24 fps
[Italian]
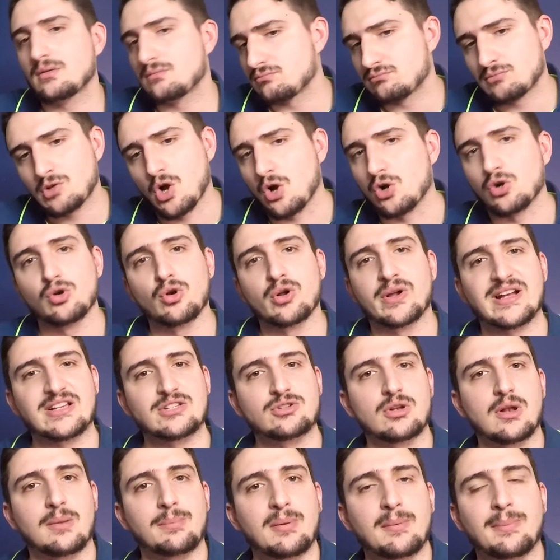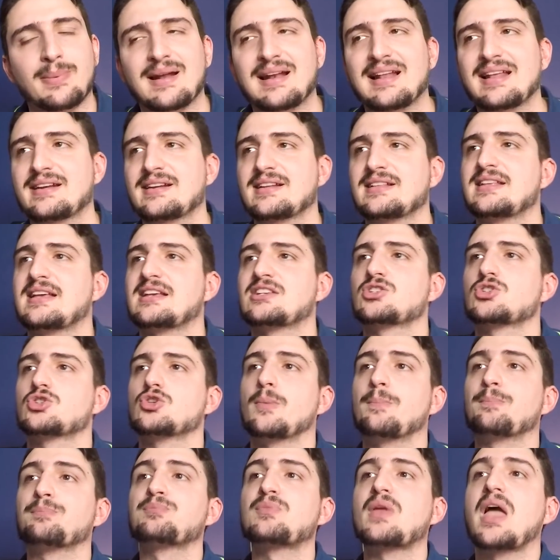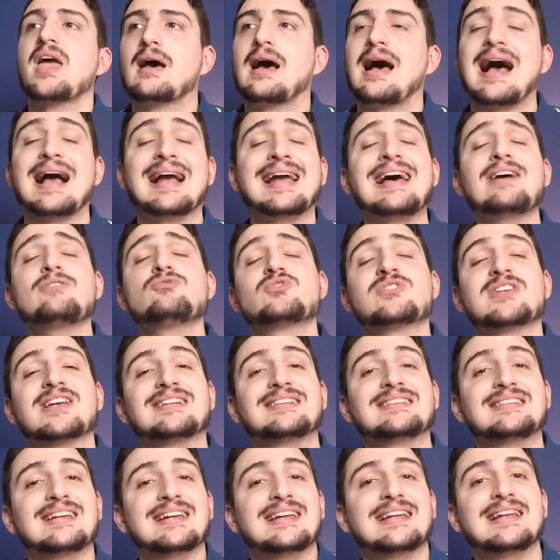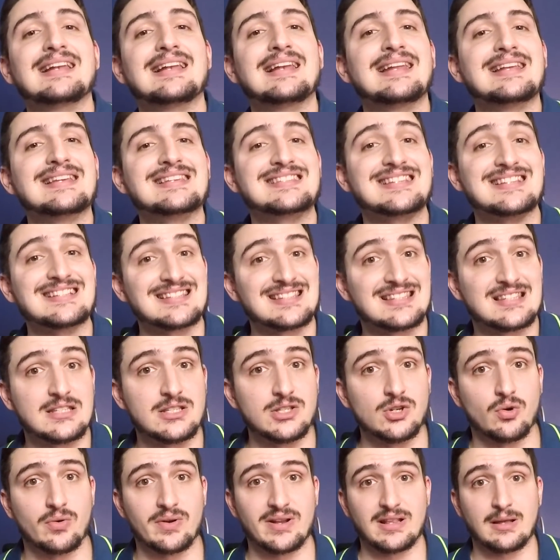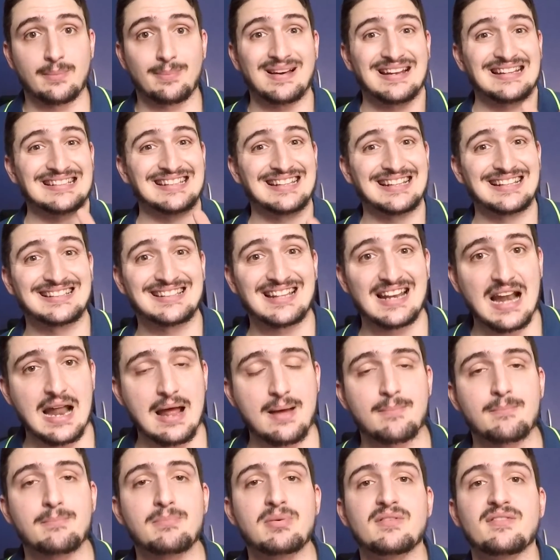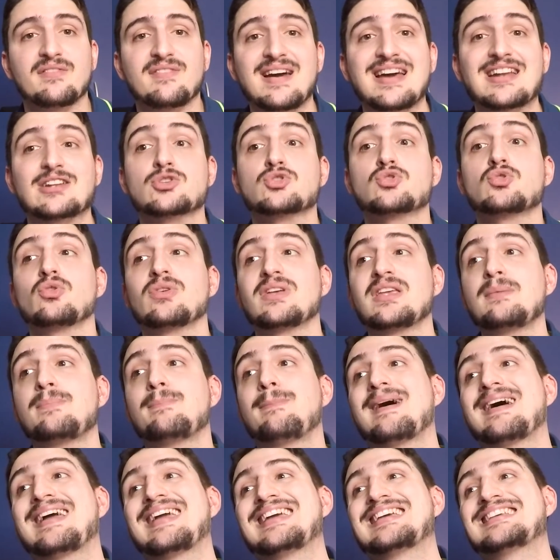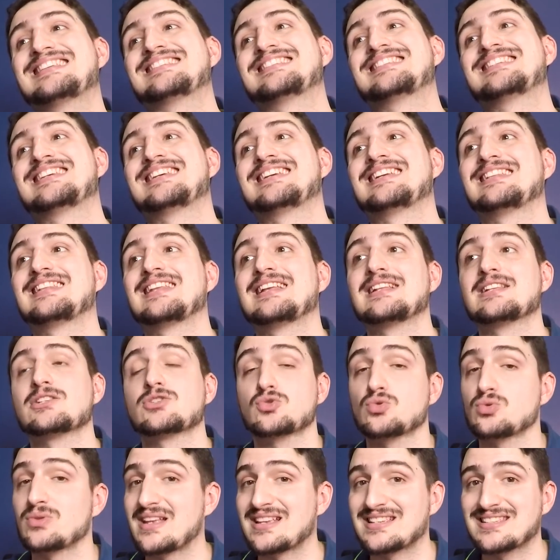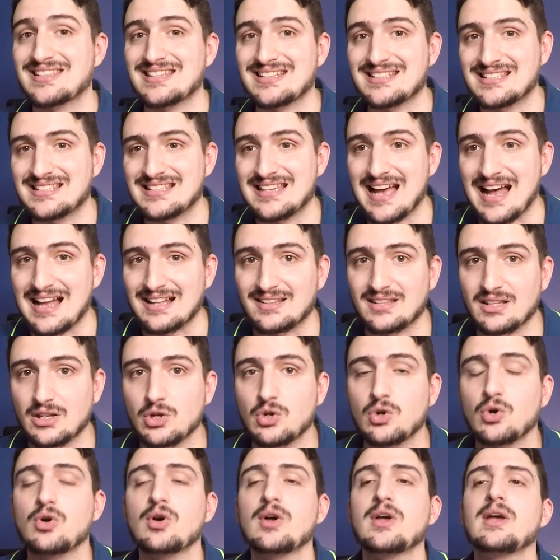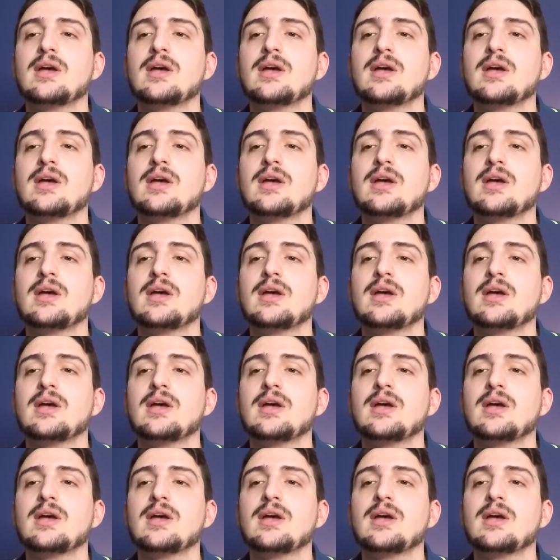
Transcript: Colgo l'occasione per parlarne adesso. A causa delle sanzioni da parte di Trump verso i paesi del sud-est asiatico,